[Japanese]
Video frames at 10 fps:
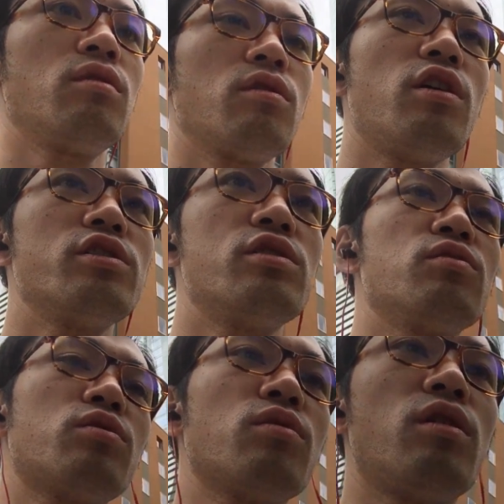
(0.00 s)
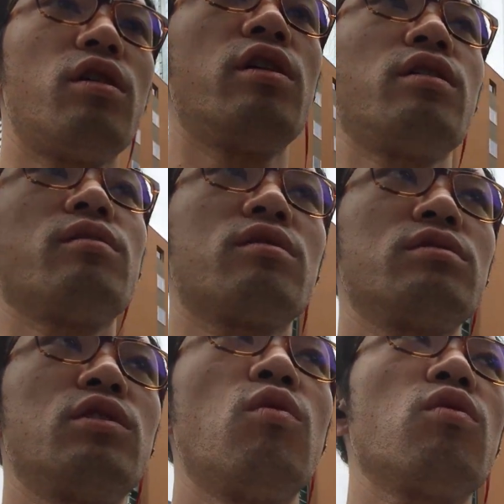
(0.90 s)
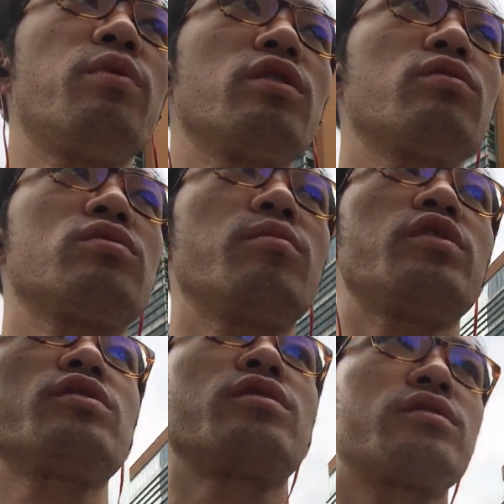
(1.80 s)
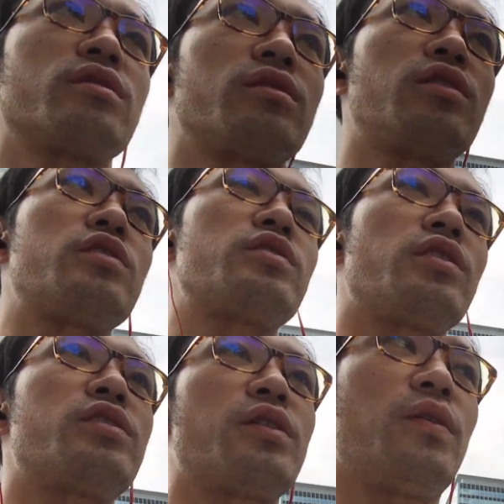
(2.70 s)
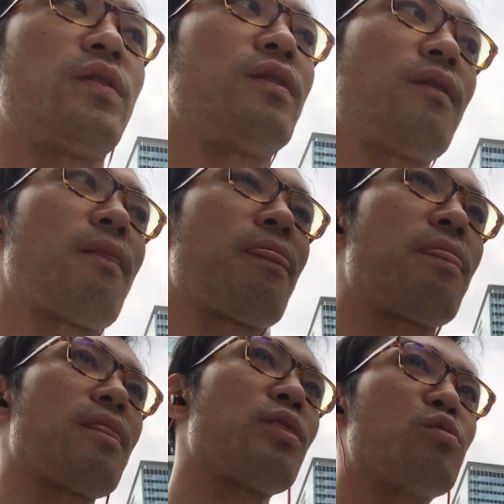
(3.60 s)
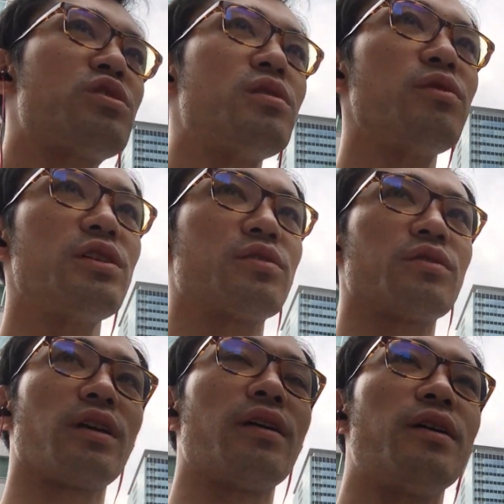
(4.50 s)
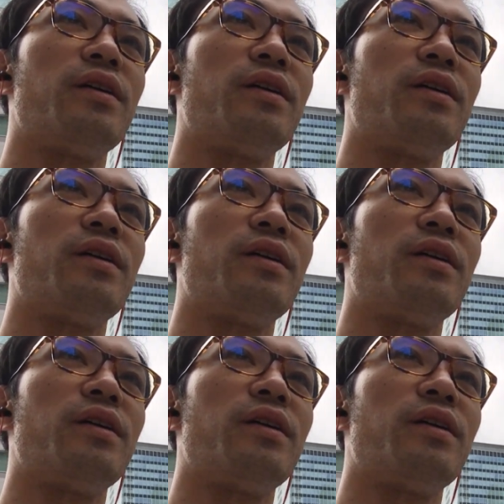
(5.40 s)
と外人の人が日本語勉強すればいいじゃないですかって話じゃないですかどっちでもいいですよね